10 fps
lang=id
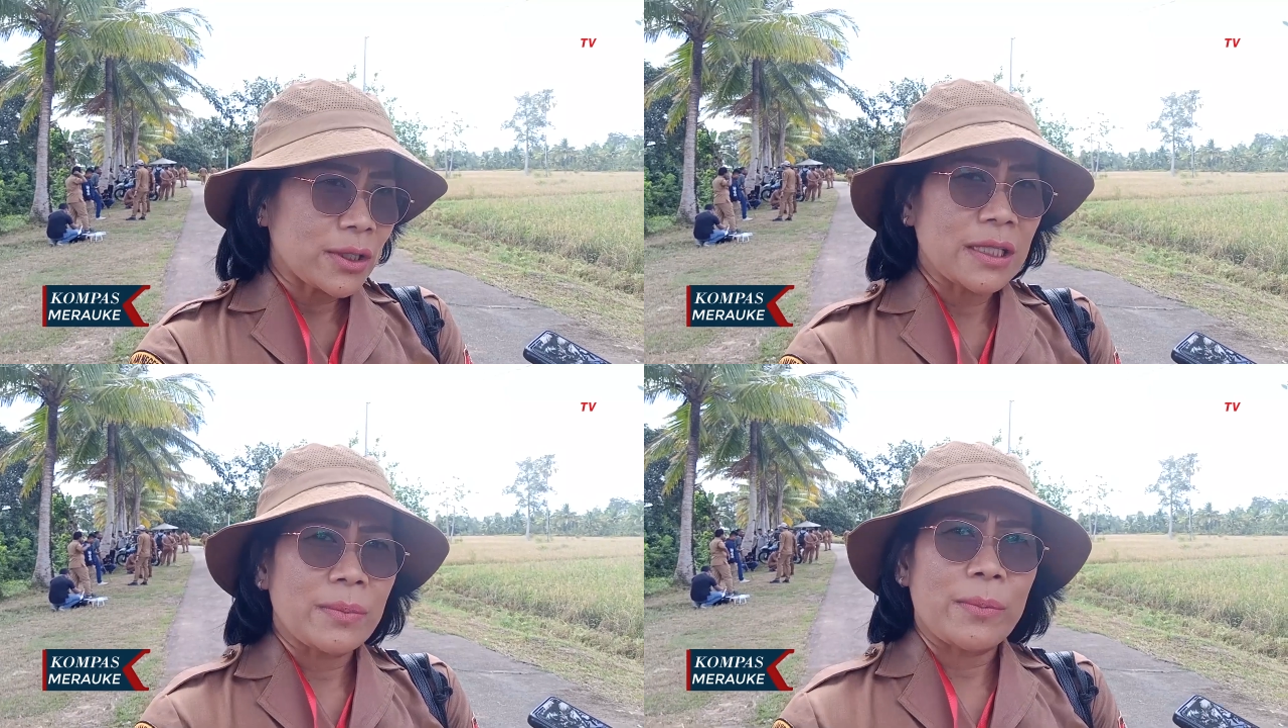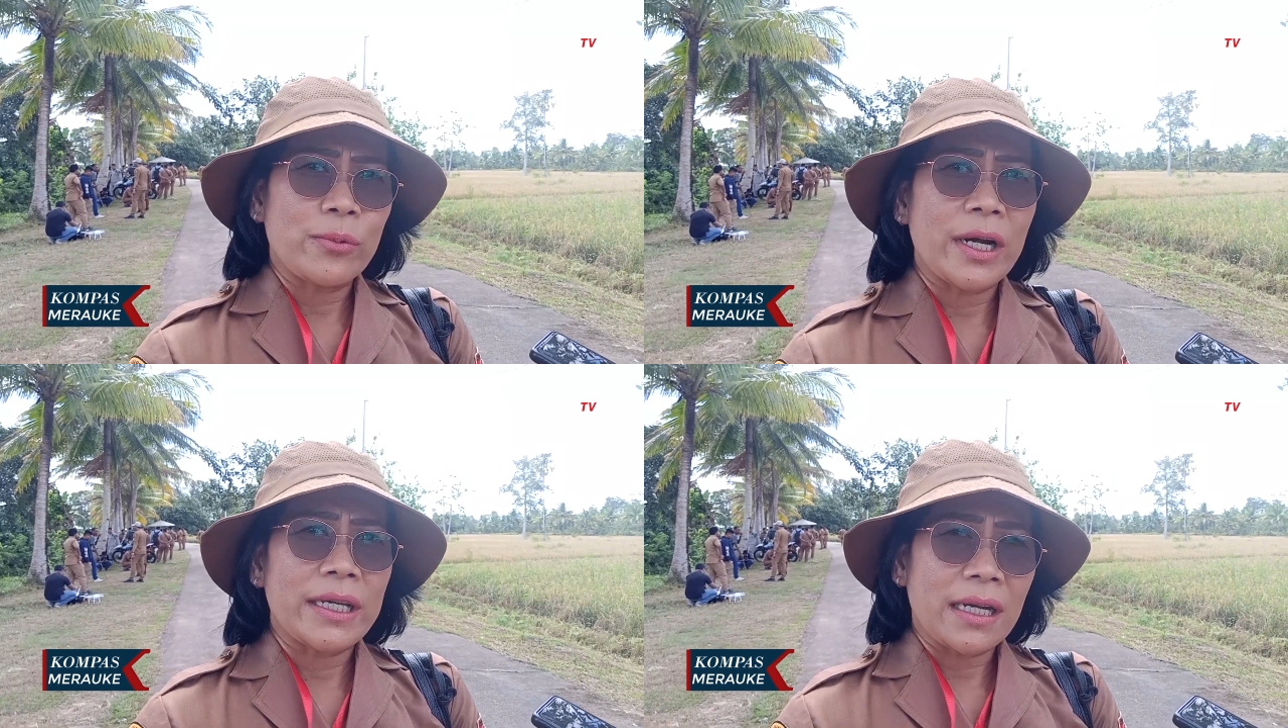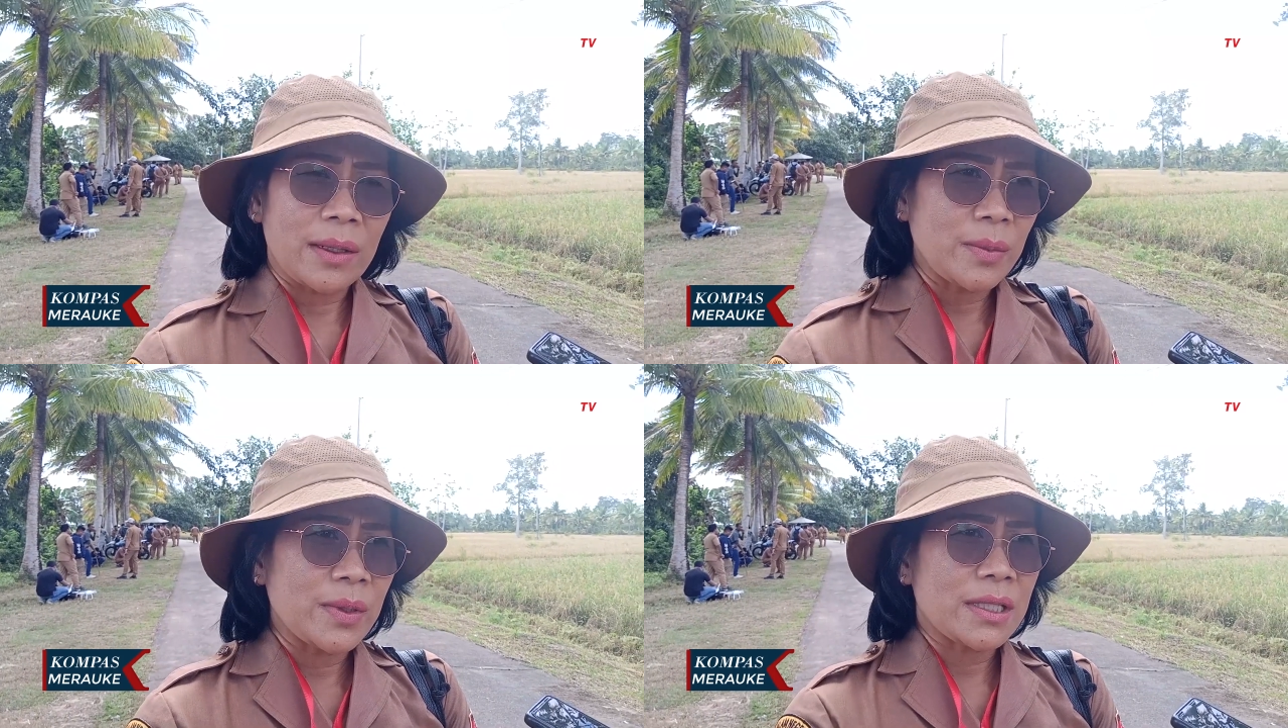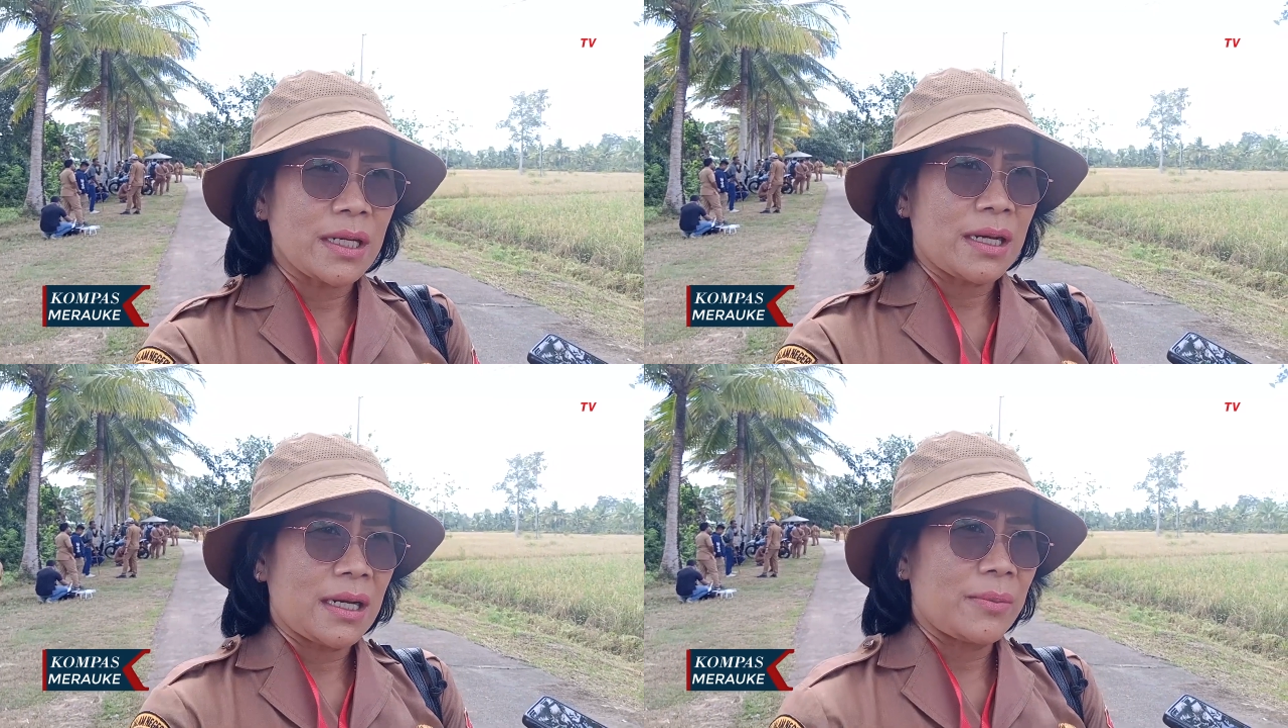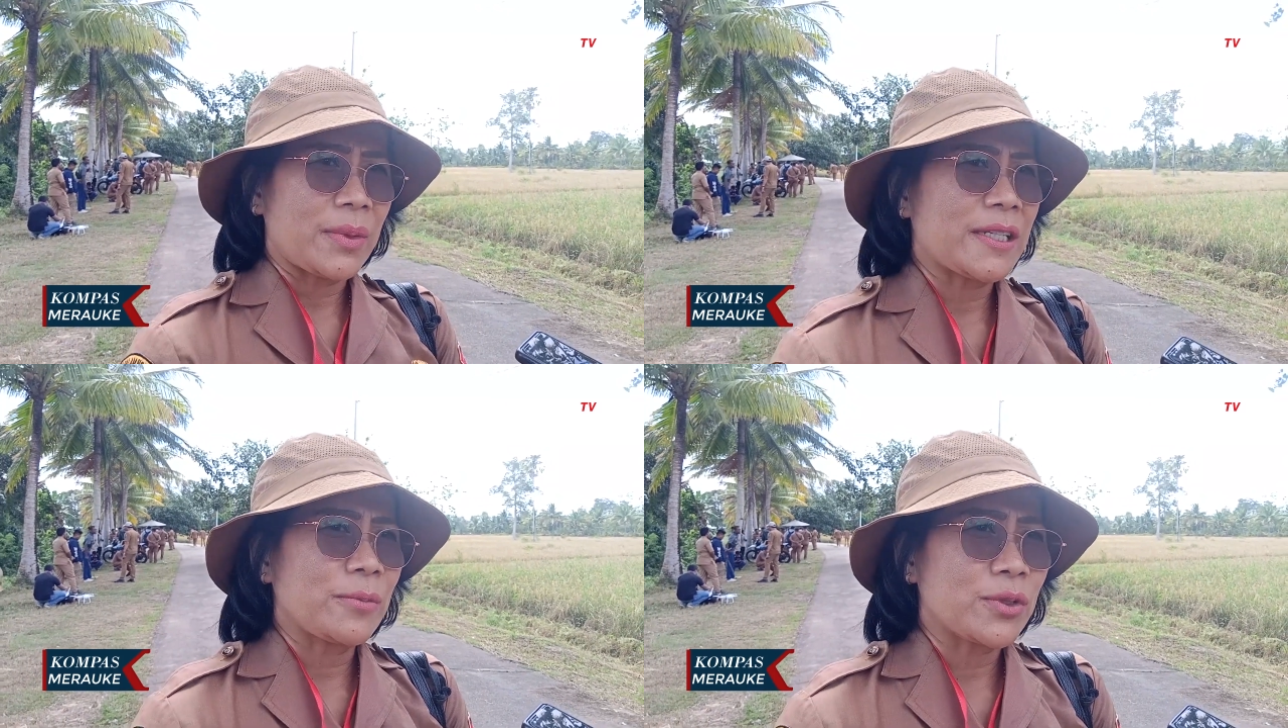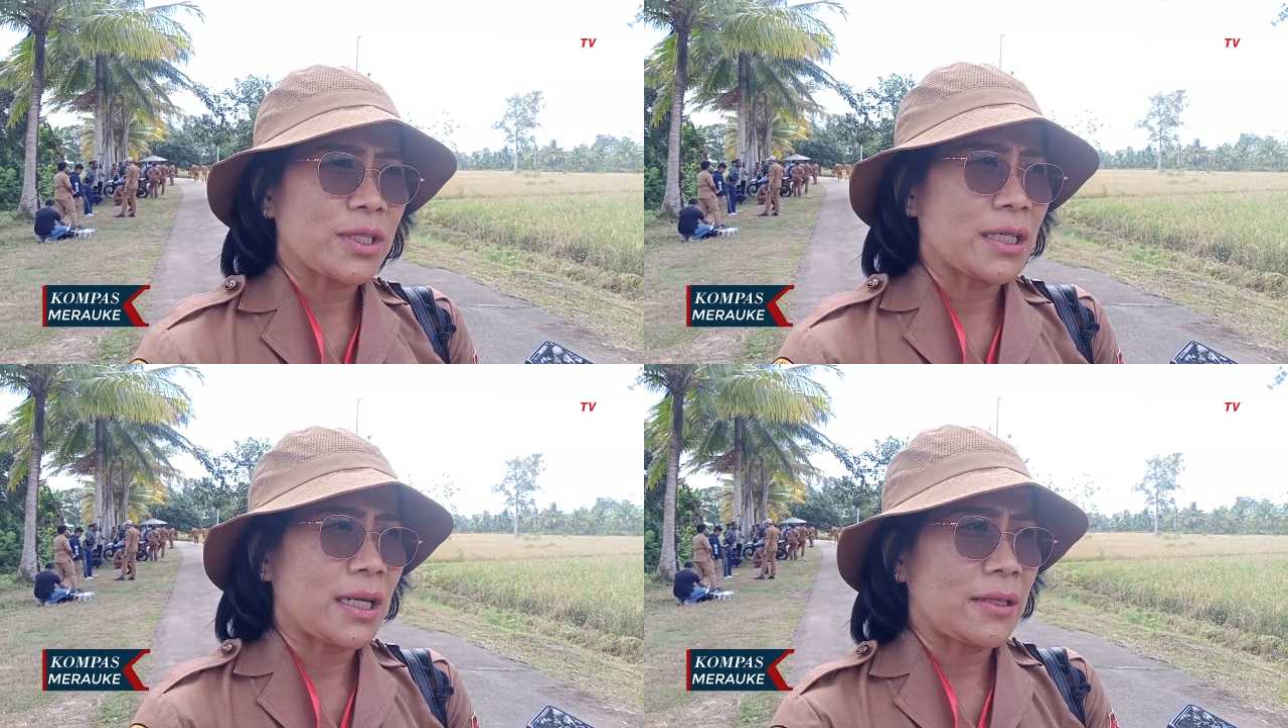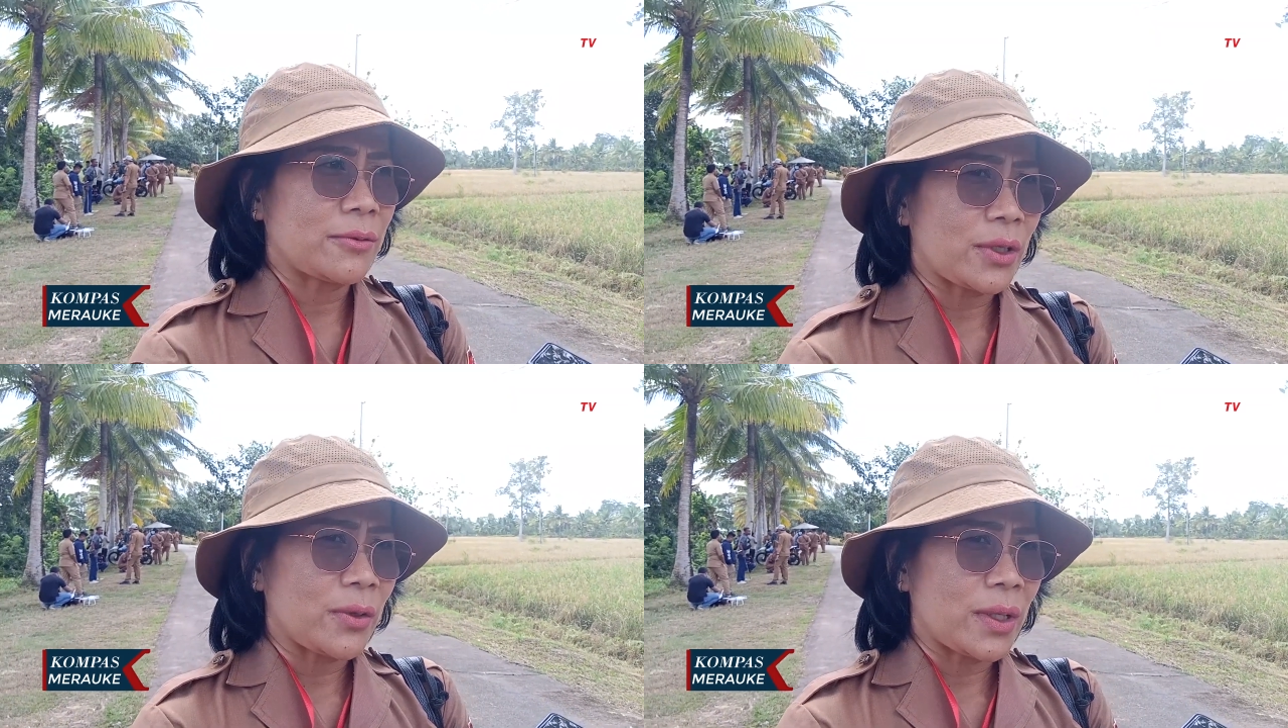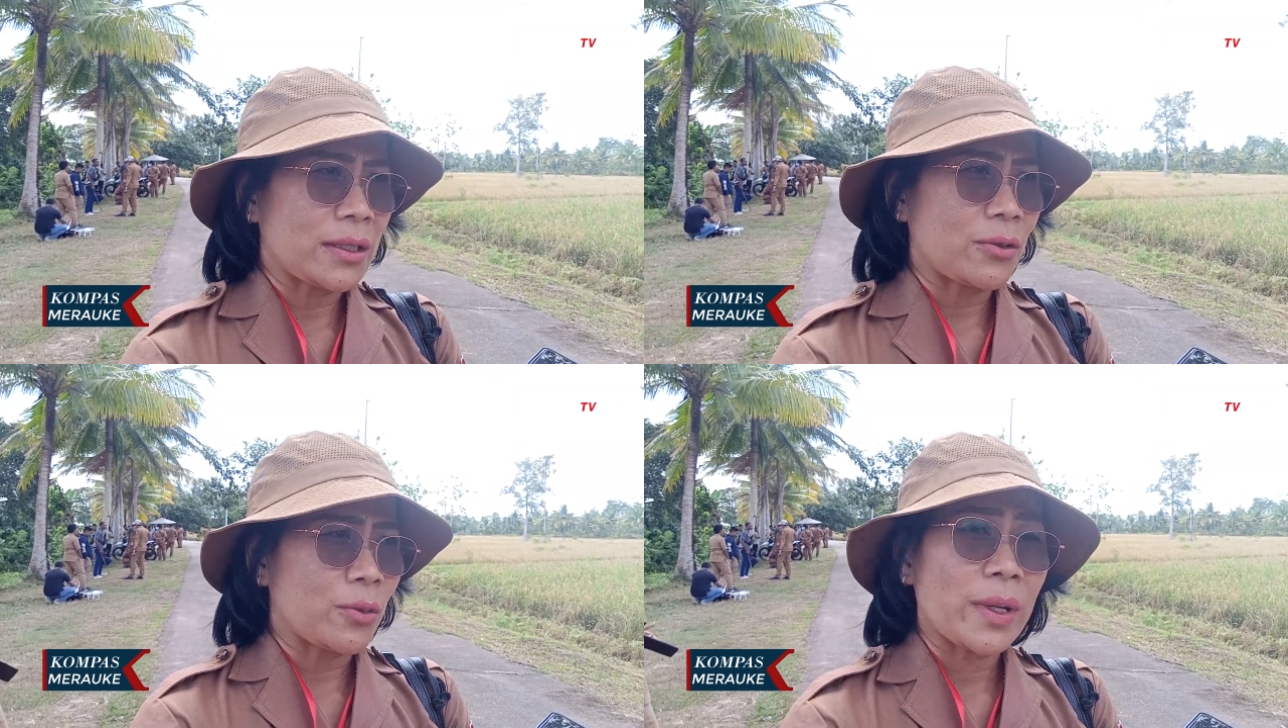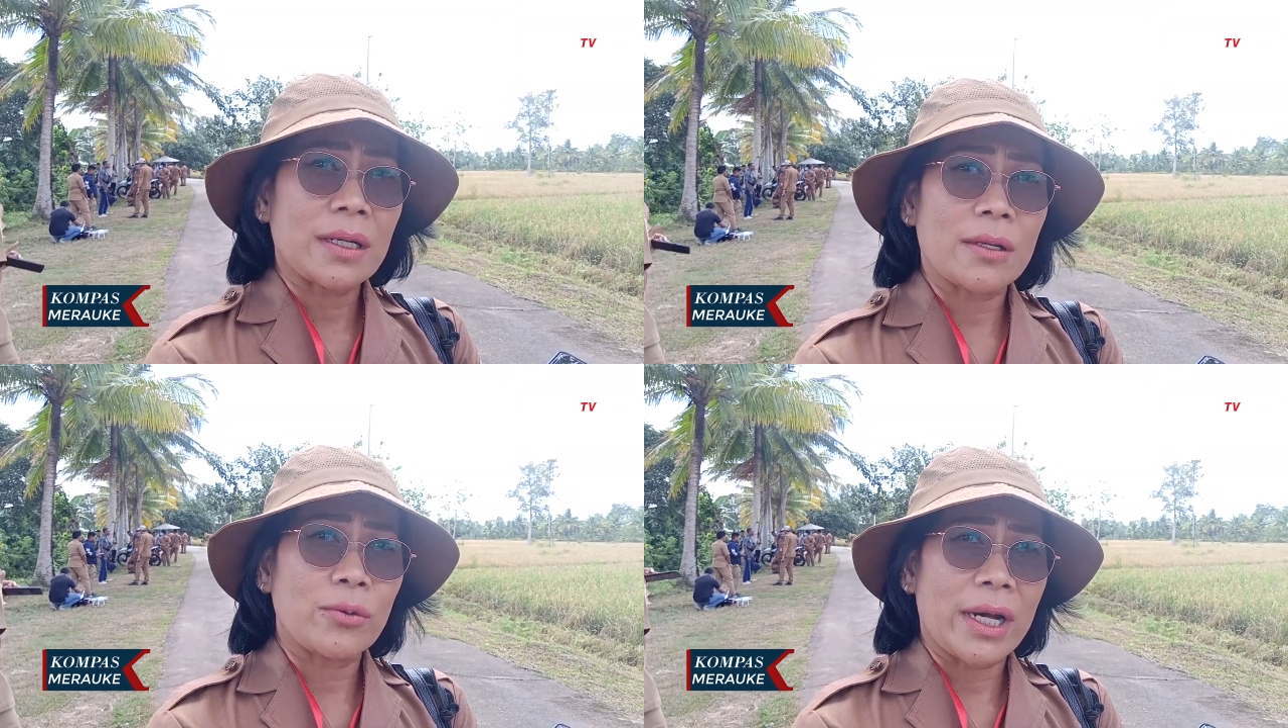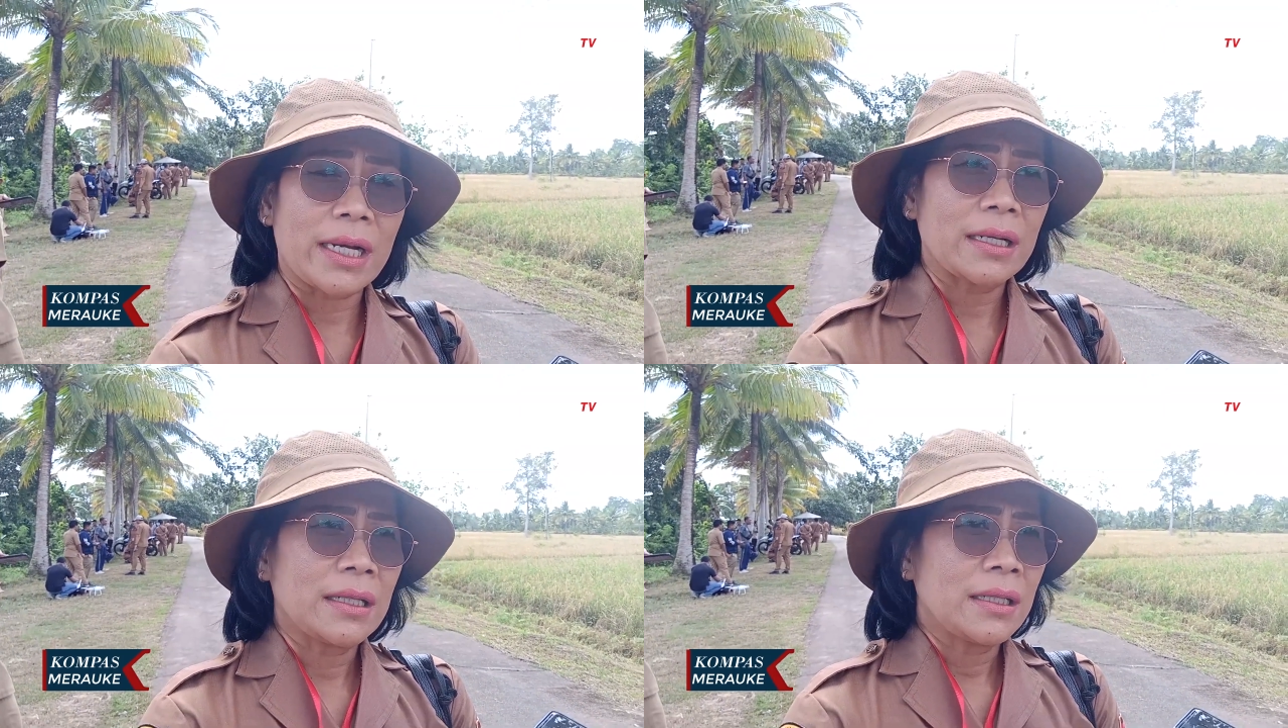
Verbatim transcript: untuk di Papua ya kami bisa mendistribusikan untuk hewan kurban keluar,